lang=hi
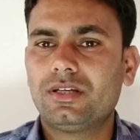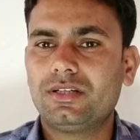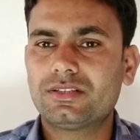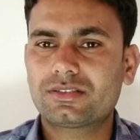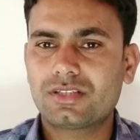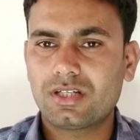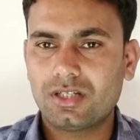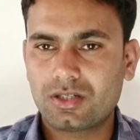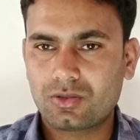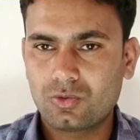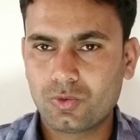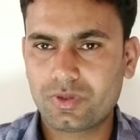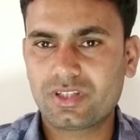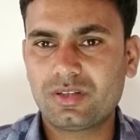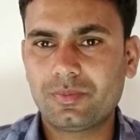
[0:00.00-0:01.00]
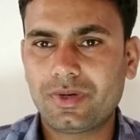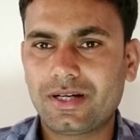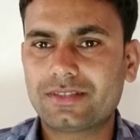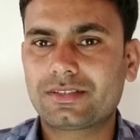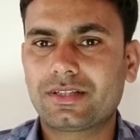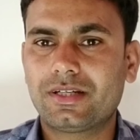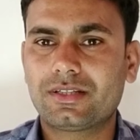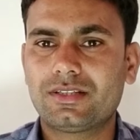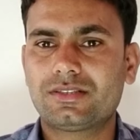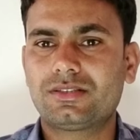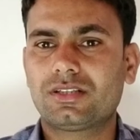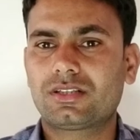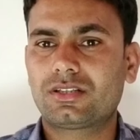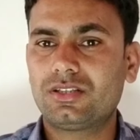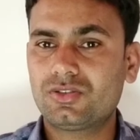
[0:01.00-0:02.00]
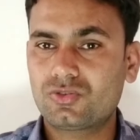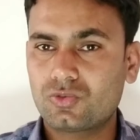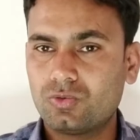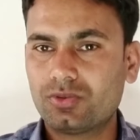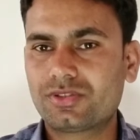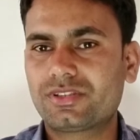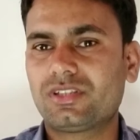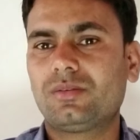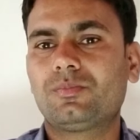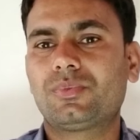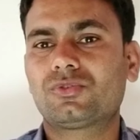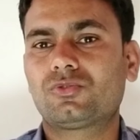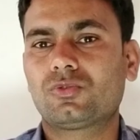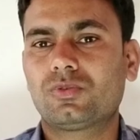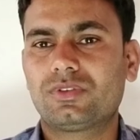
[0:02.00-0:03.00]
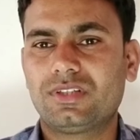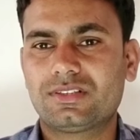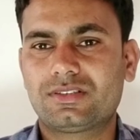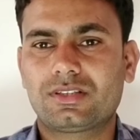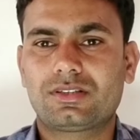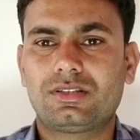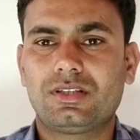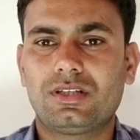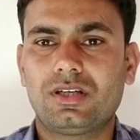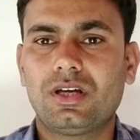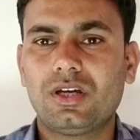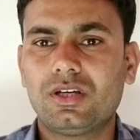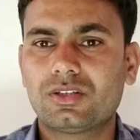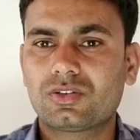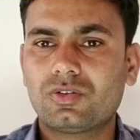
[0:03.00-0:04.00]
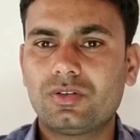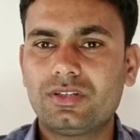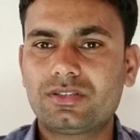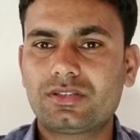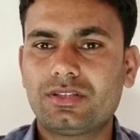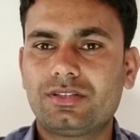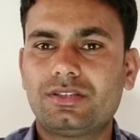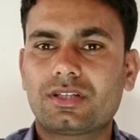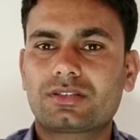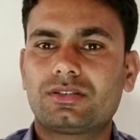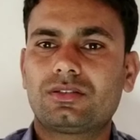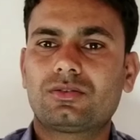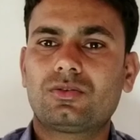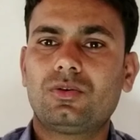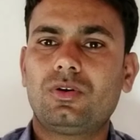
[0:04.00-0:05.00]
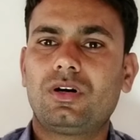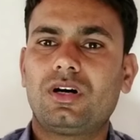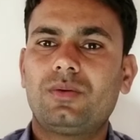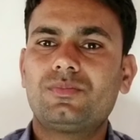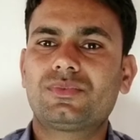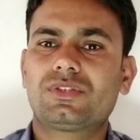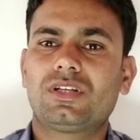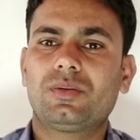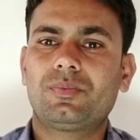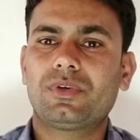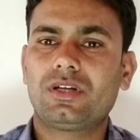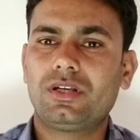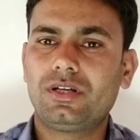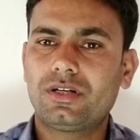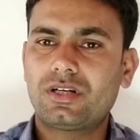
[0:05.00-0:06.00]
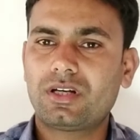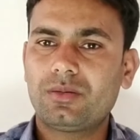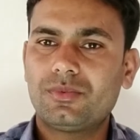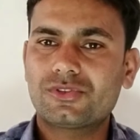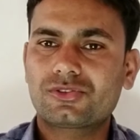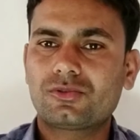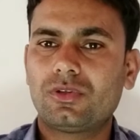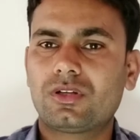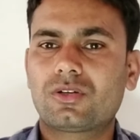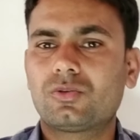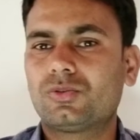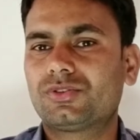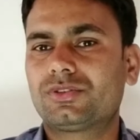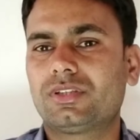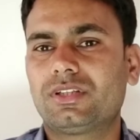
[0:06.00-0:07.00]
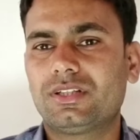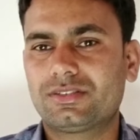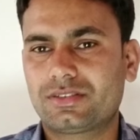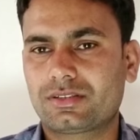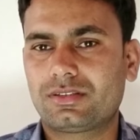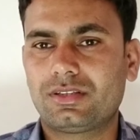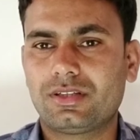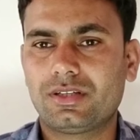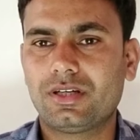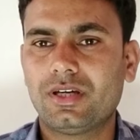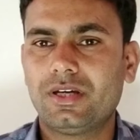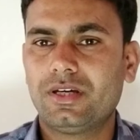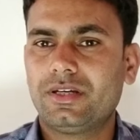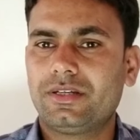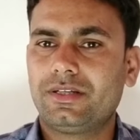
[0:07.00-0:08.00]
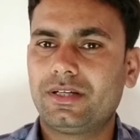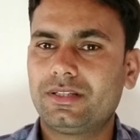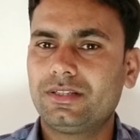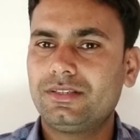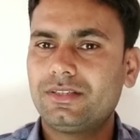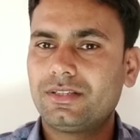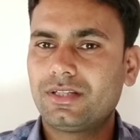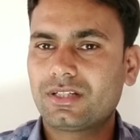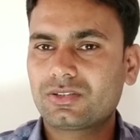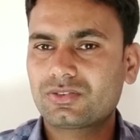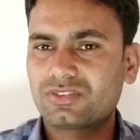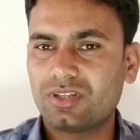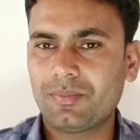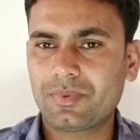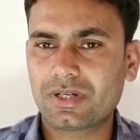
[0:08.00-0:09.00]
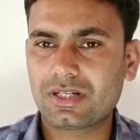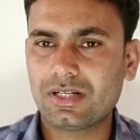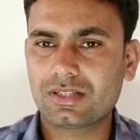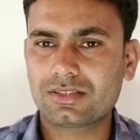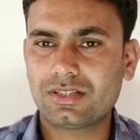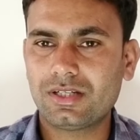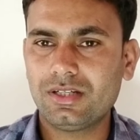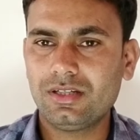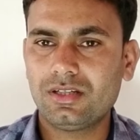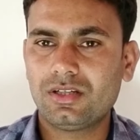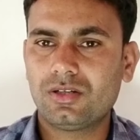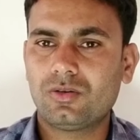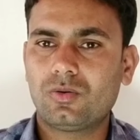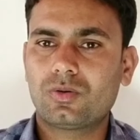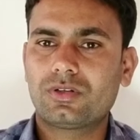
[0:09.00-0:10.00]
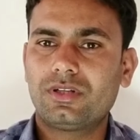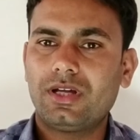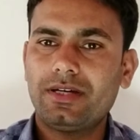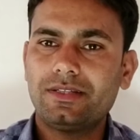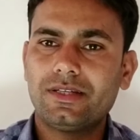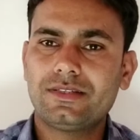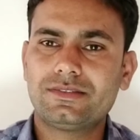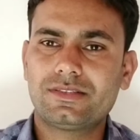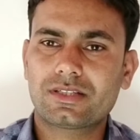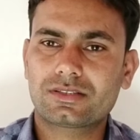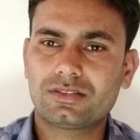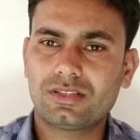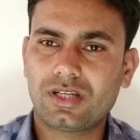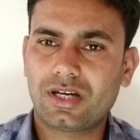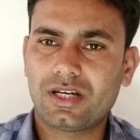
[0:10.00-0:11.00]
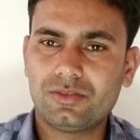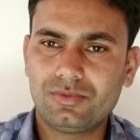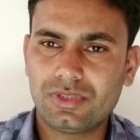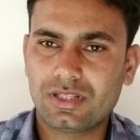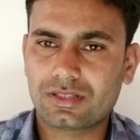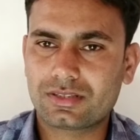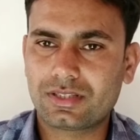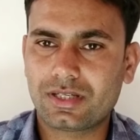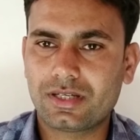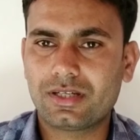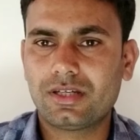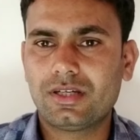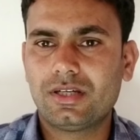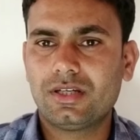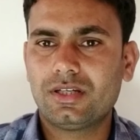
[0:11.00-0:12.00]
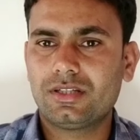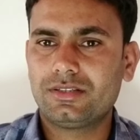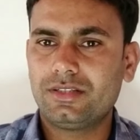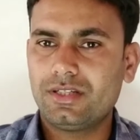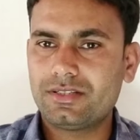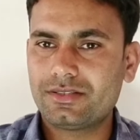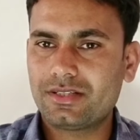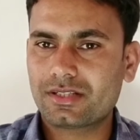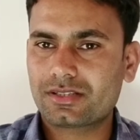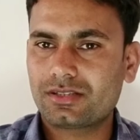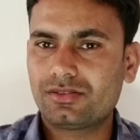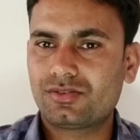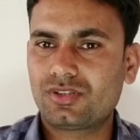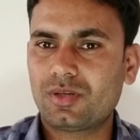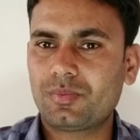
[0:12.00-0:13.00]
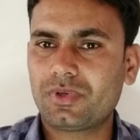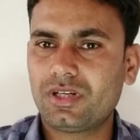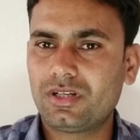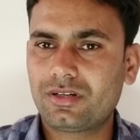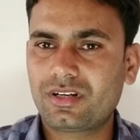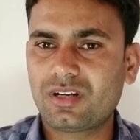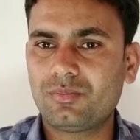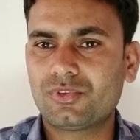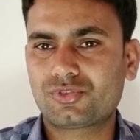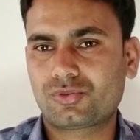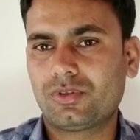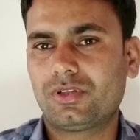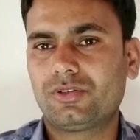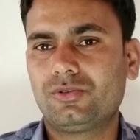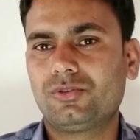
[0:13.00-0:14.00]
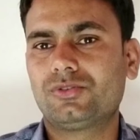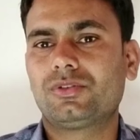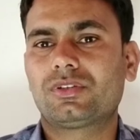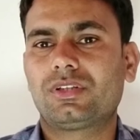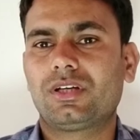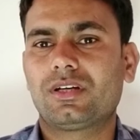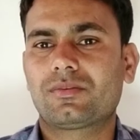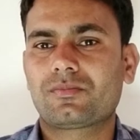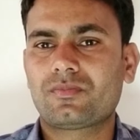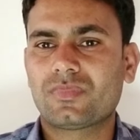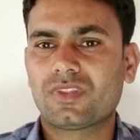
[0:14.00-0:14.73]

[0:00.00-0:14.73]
इसके अगर रूट की बात करें कि इसे किस रूट से हम पशु को दे सकते हैं तो इस इंजेक्शन को हम सिर्फ इंट्रामस्कुलर रूट से दे सकते हैं यानी ये ना तो सबकट लगता है और ना ये इंजेक्शन आईवी लगता है ये इंजेक्शन सिर्फ इंट्रामस्कुलर यूज़ होता है